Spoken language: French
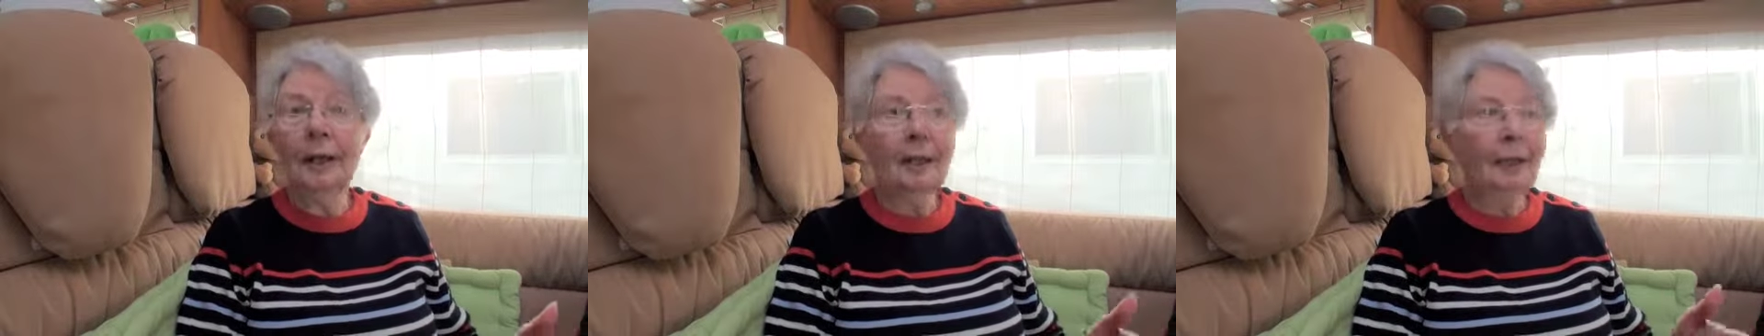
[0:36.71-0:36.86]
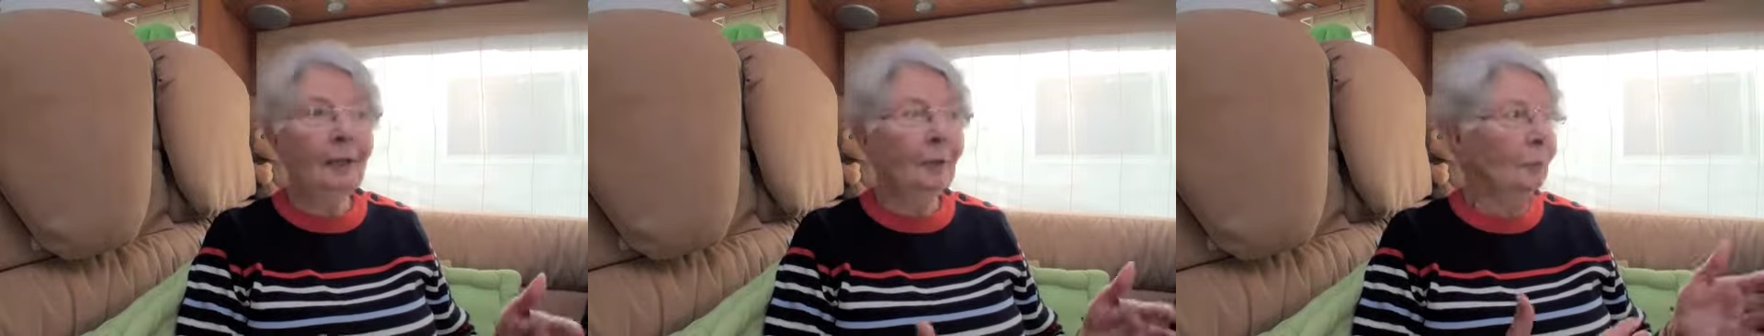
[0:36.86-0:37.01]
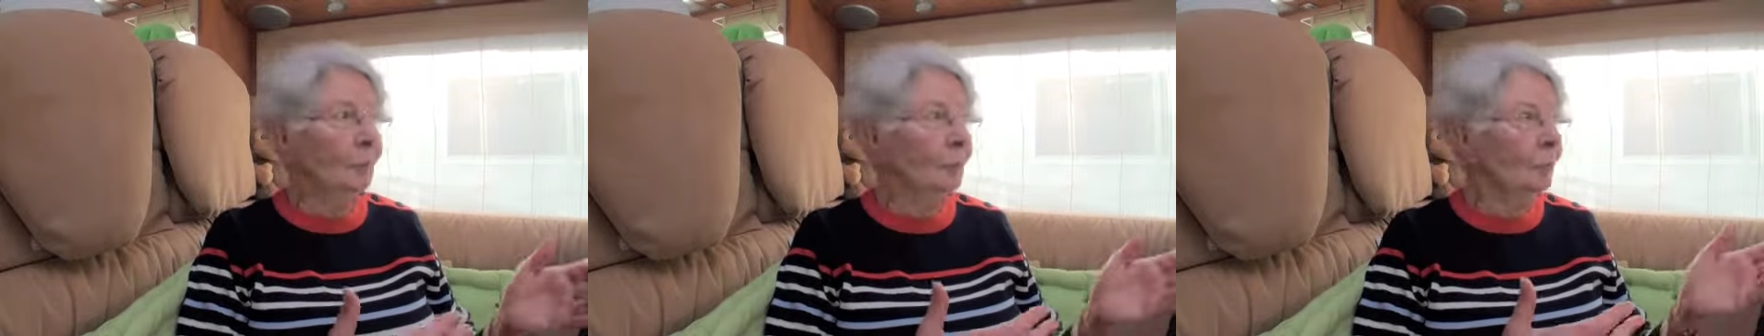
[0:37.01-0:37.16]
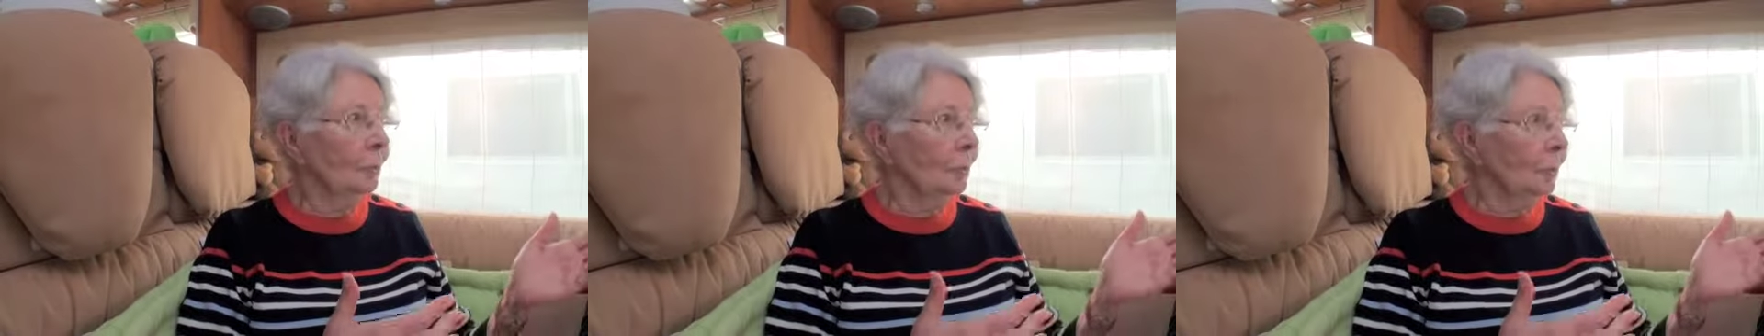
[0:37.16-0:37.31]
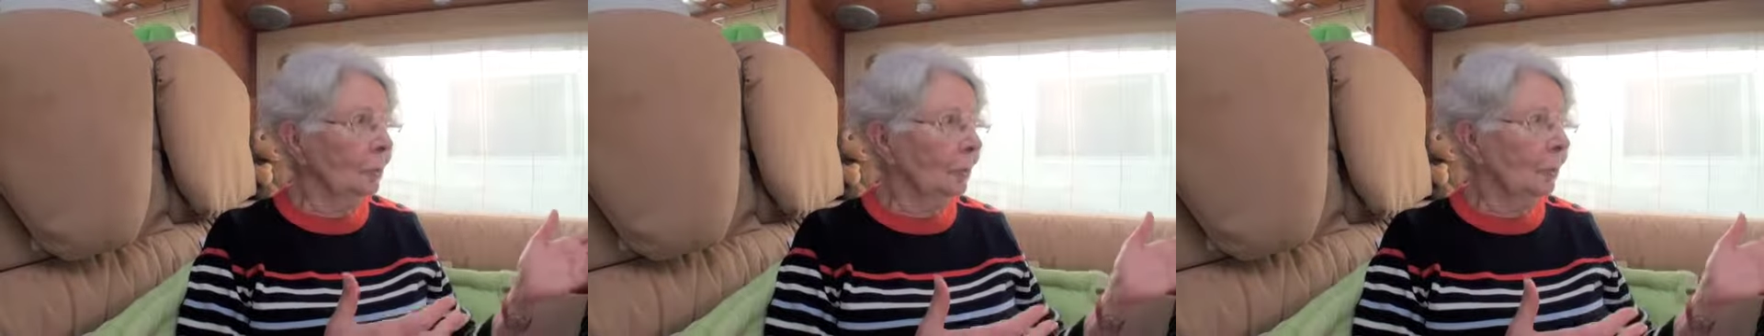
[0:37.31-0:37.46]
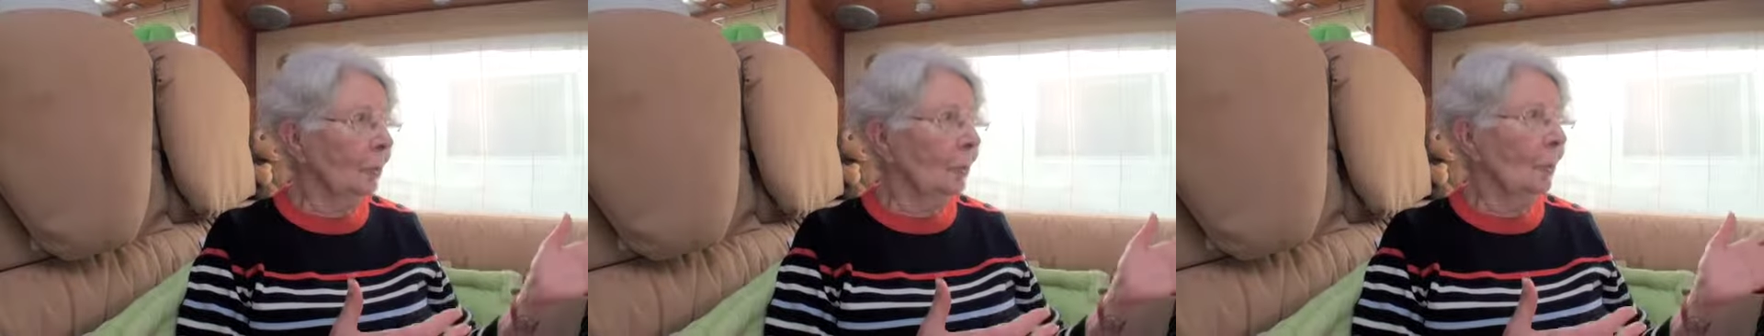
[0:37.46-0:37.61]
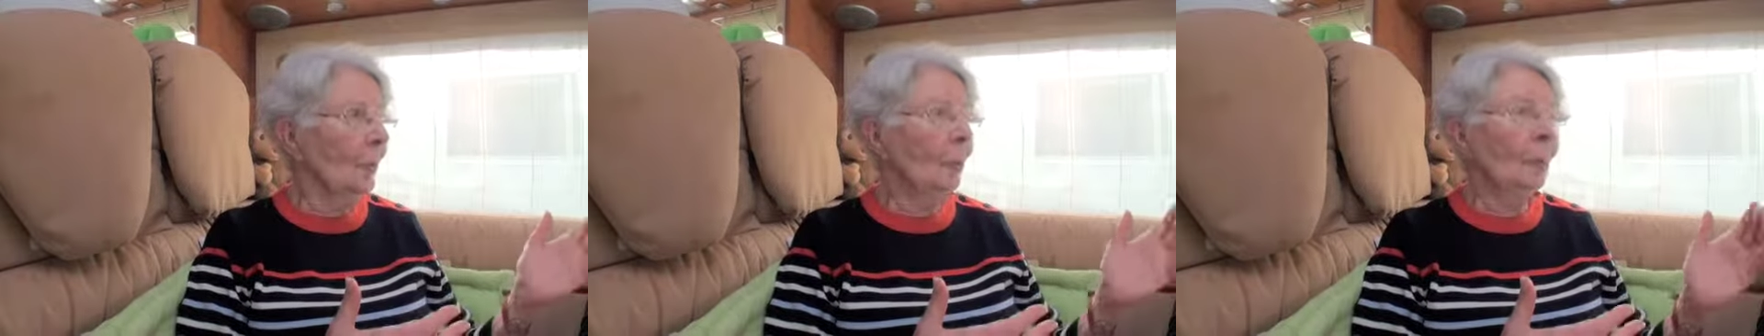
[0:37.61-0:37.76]
et donc
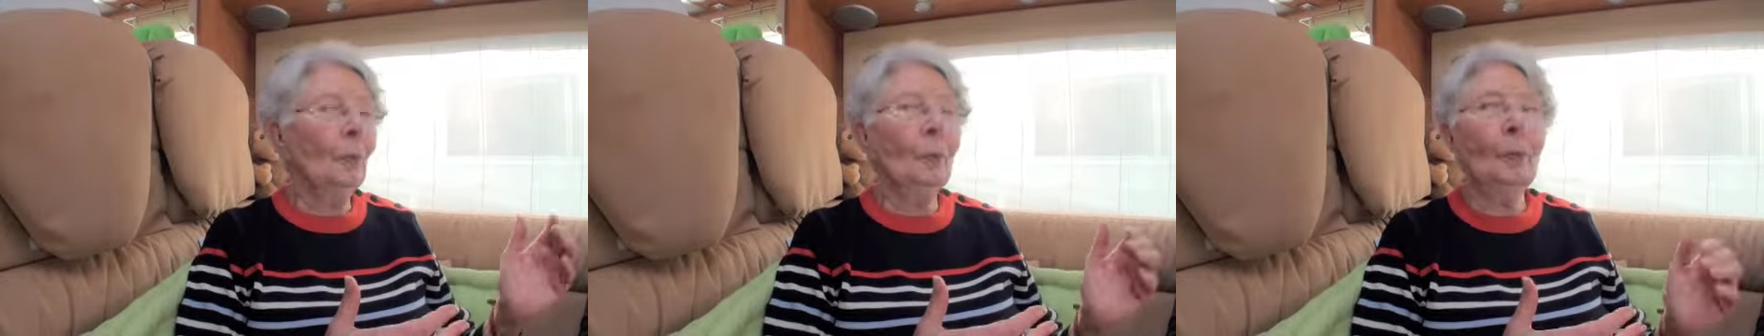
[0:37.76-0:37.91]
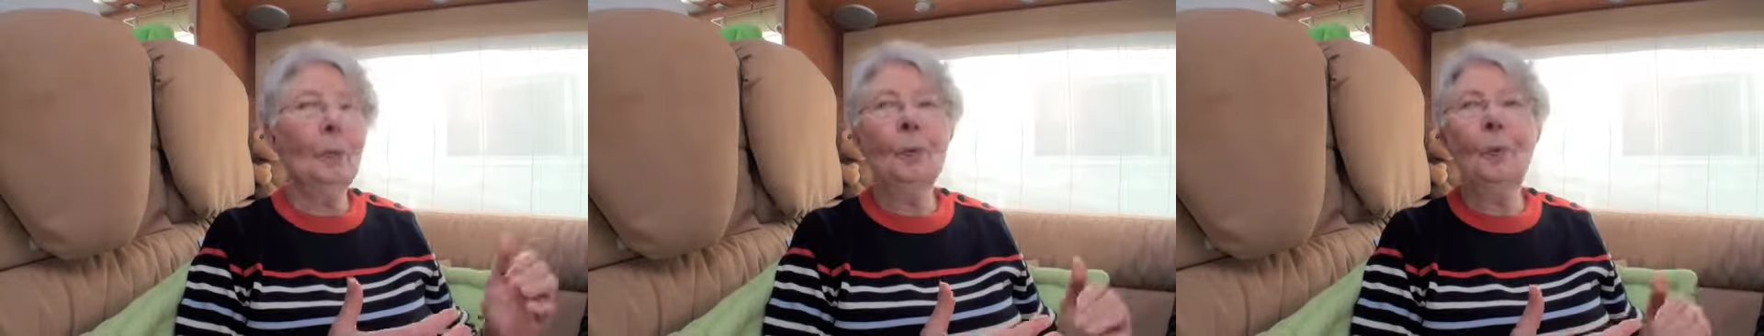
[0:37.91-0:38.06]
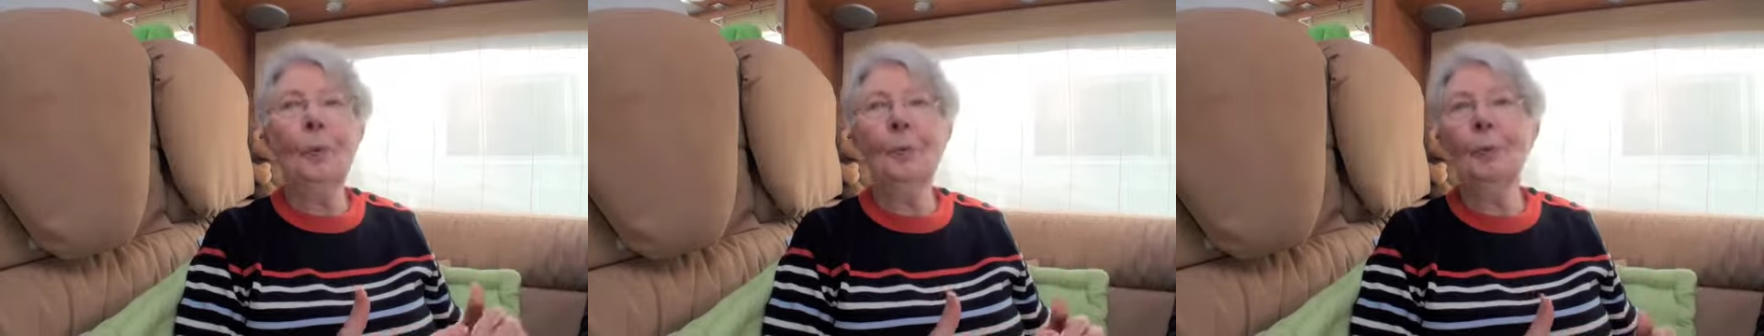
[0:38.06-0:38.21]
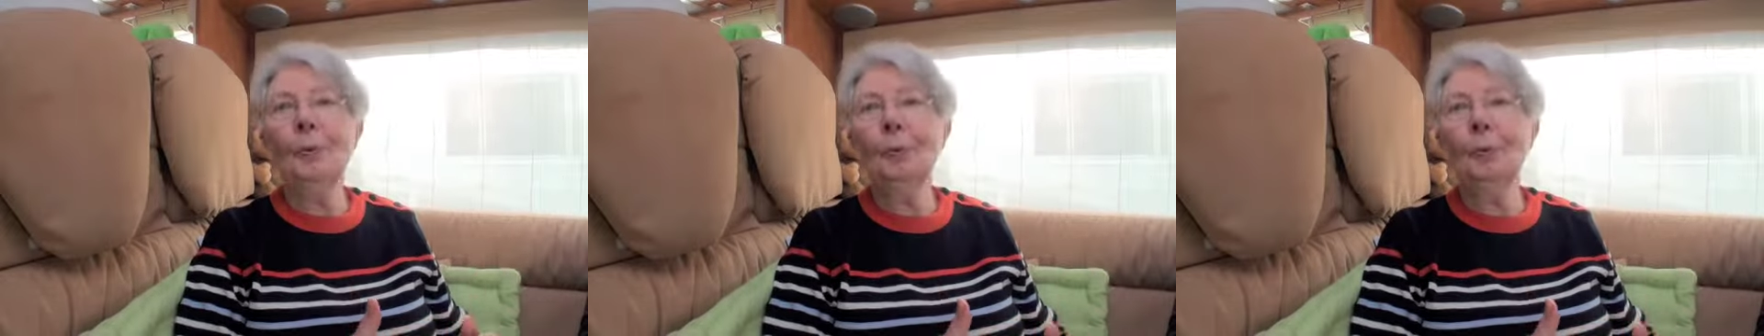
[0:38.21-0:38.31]
euh, on,